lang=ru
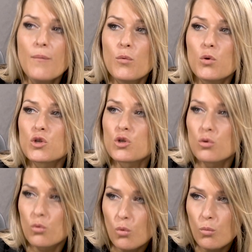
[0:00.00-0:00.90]
очень
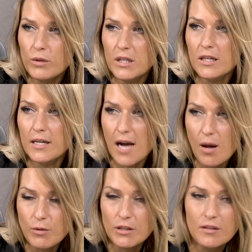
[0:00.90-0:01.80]
умные,
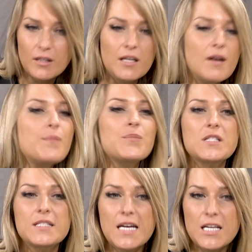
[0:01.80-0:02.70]
грамотные, с
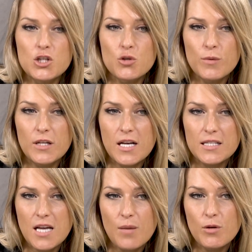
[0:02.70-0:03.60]
горящими
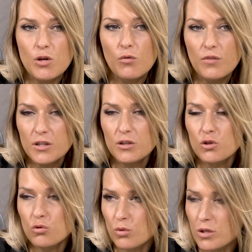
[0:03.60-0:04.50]
глазами. Я уверена,
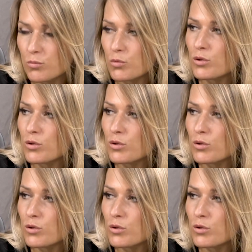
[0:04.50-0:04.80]
что у нас будет